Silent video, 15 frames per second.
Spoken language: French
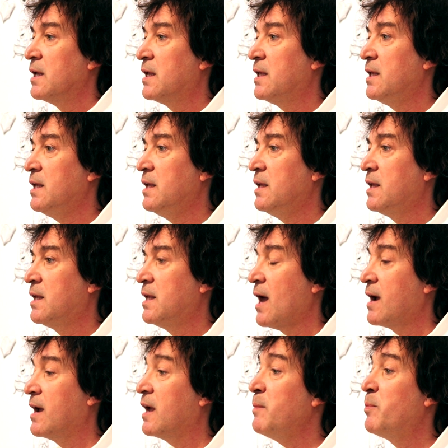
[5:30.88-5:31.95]
qui,
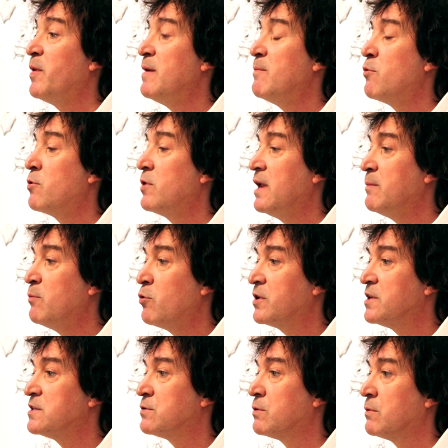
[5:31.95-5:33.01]
qui agrippe les mots, les
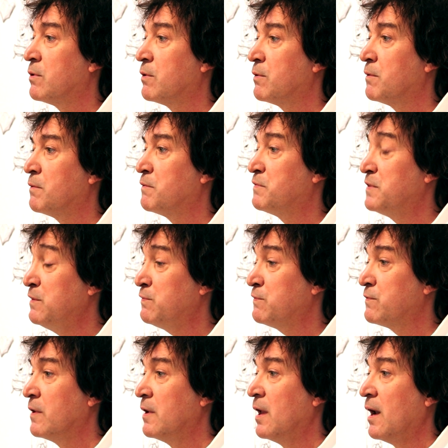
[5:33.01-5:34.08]
mots qui sont euh,
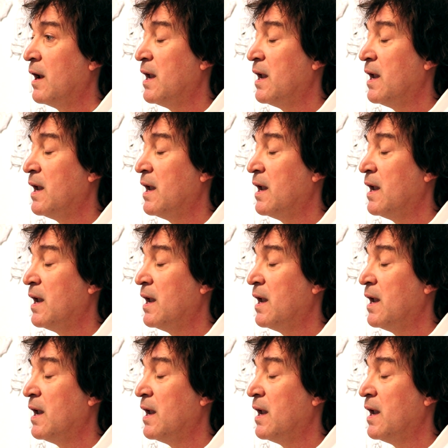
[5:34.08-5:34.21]
vifs,